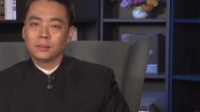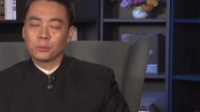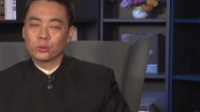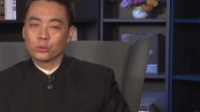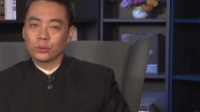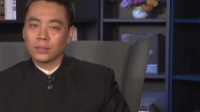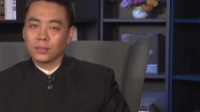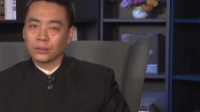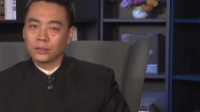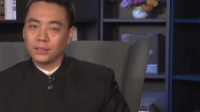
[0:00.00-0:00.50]
么
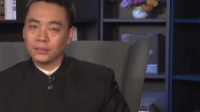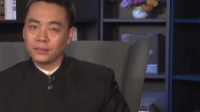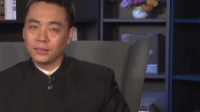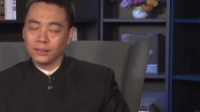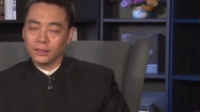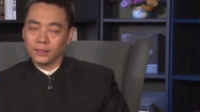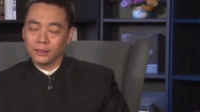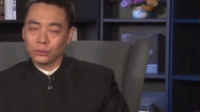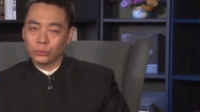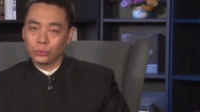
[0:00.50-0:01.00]
说到特
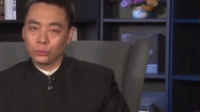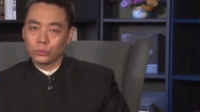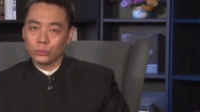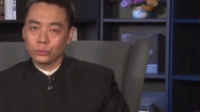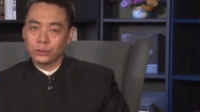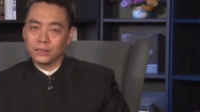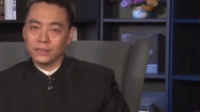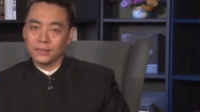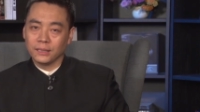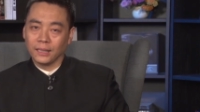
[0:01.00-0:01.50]
写突出
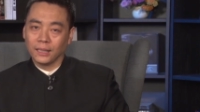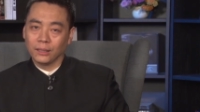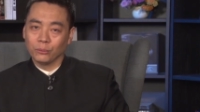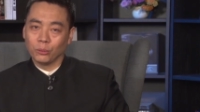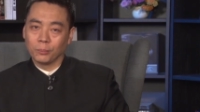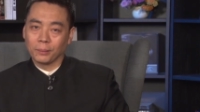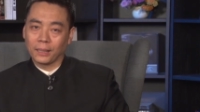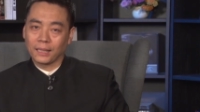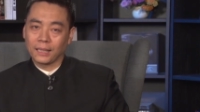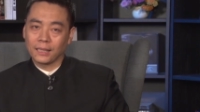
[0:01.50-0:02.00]
细节，
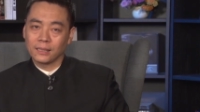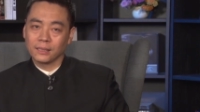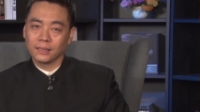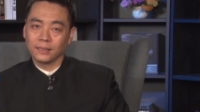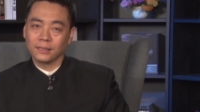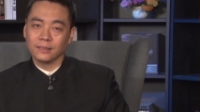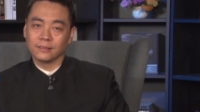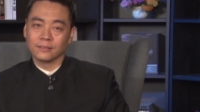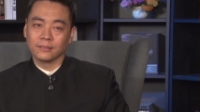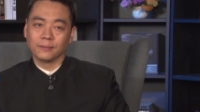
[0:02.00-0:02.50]
我们来看这个
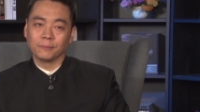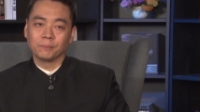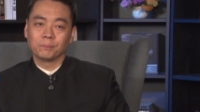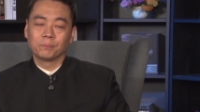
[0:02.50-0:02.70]
例子。